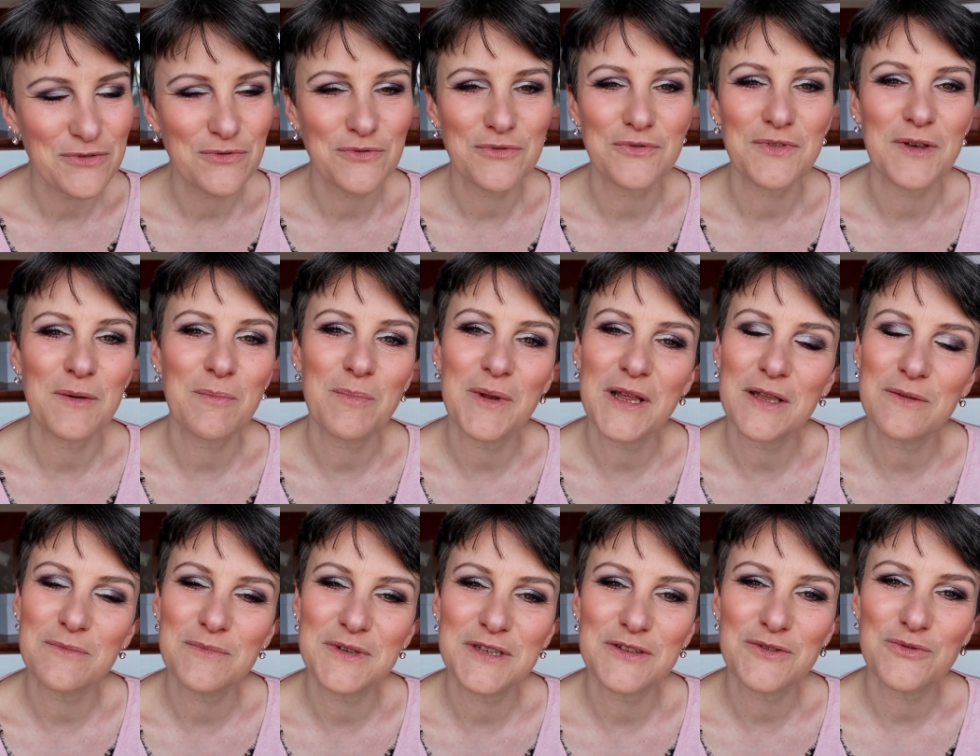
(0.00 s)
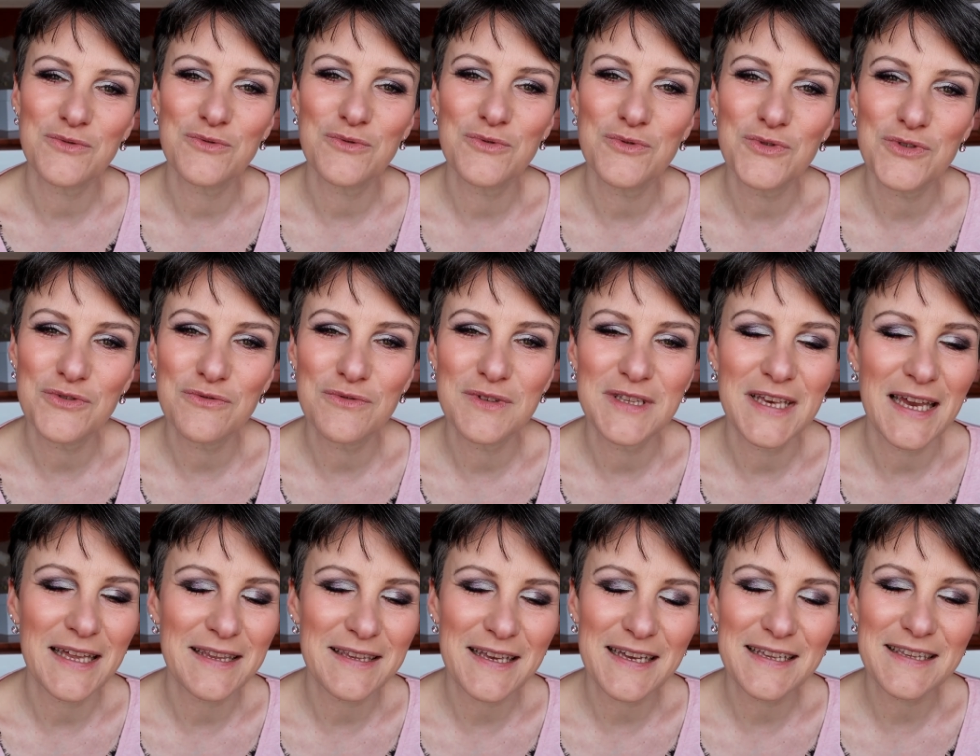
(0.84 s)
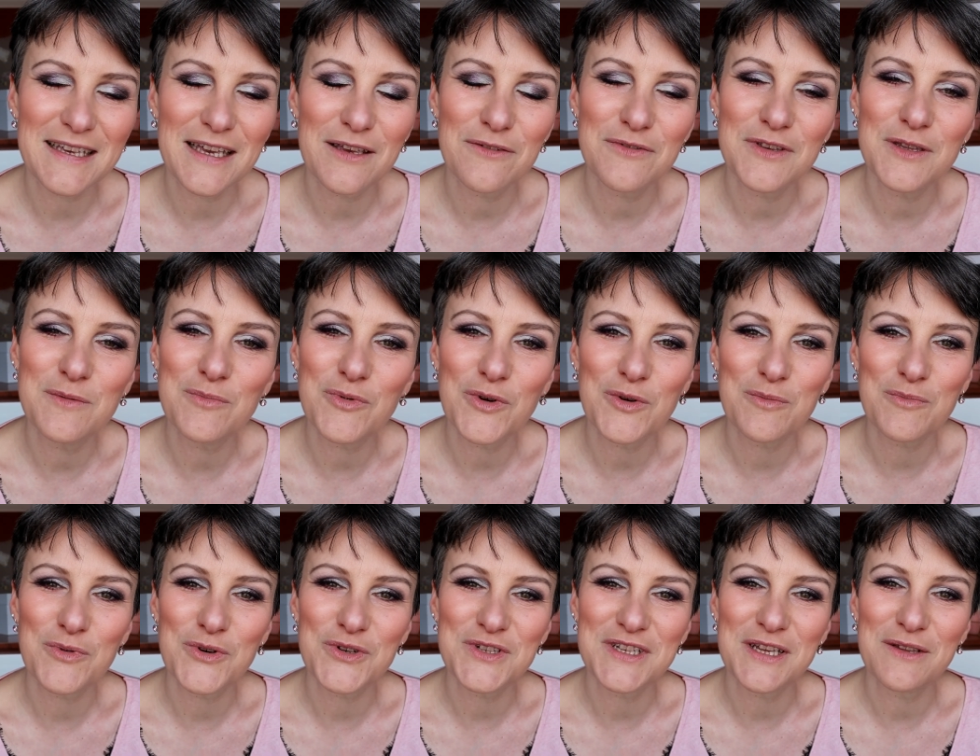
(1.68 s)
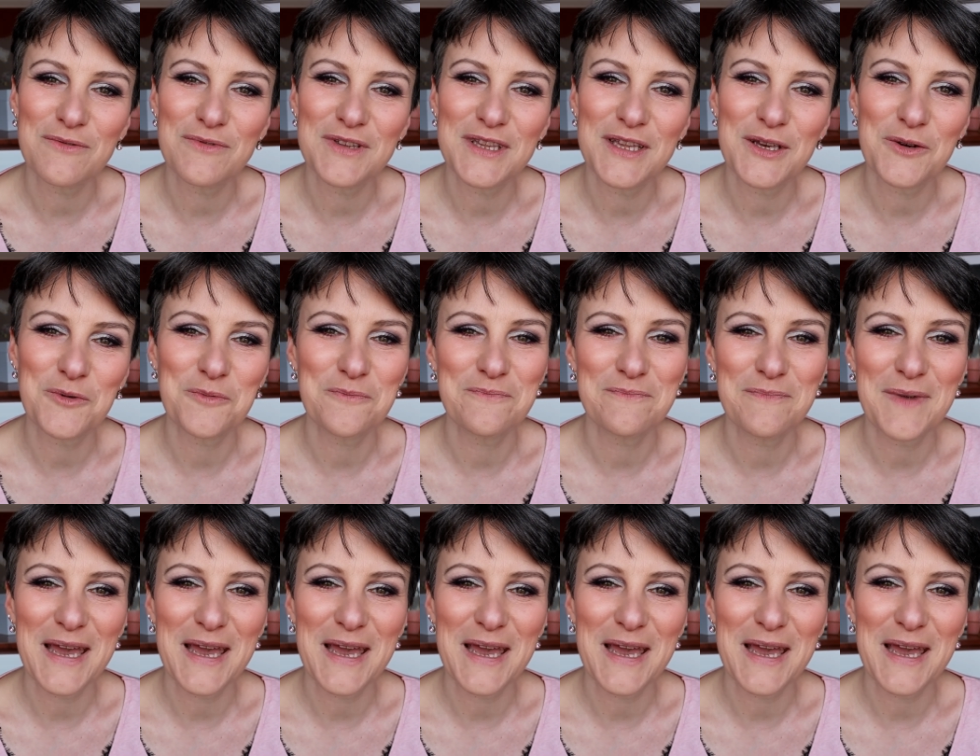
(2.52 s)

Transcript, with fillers: Je vous fais plein de bisous, je vous dis à très très vite pour une prochaine vidéo.